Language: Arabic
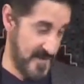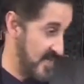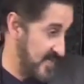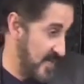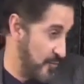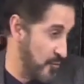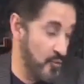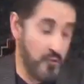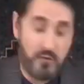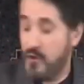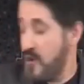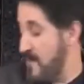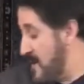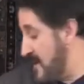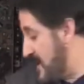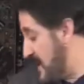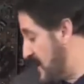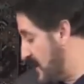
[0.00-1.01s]
الناس يظنون كل
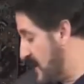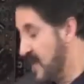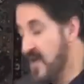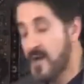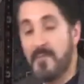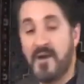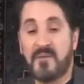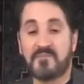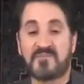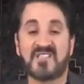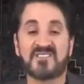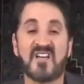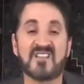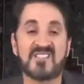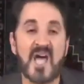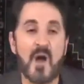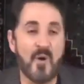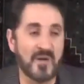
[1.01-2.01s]
من ايه من
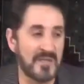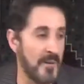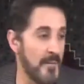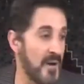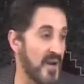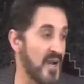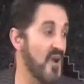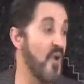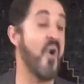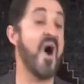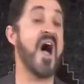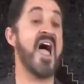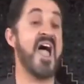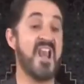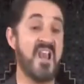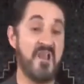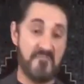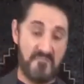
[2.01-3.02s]
امتطى صهوة منبر انه
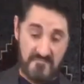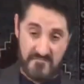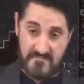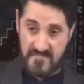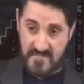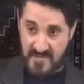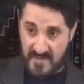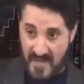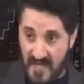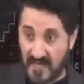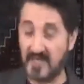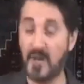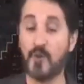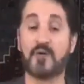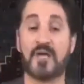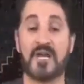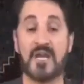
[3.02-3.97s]
عالم يحق له